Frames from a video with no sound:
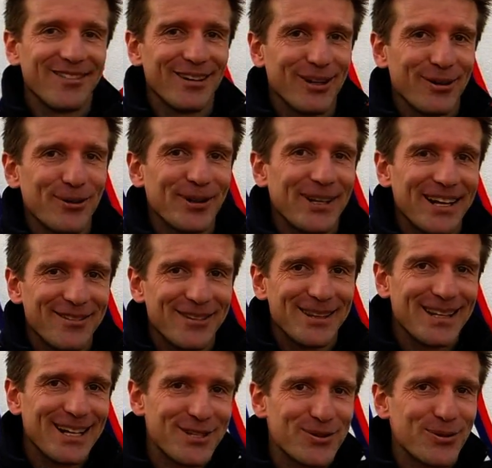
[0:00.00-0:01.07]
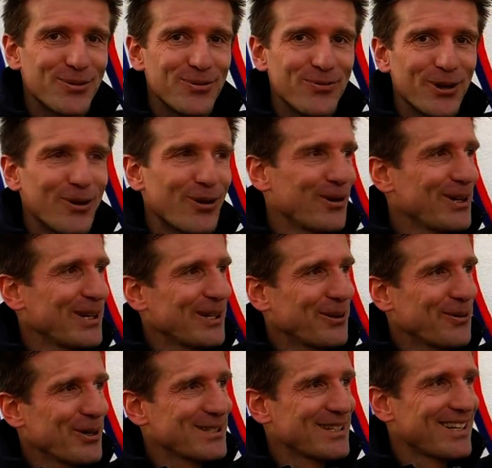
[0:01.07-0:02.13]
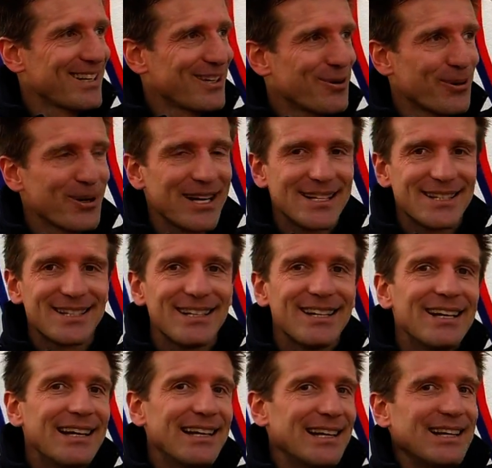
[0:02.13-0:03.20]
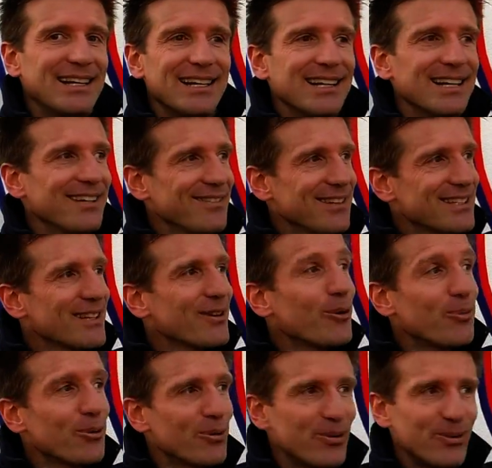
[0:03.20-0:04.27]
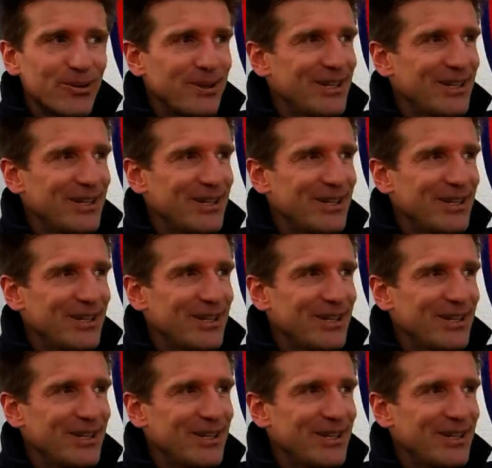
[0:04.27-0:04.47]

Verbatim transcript: vero andare in vantaggio con un mio gol in questa ricorrenza e invece dopo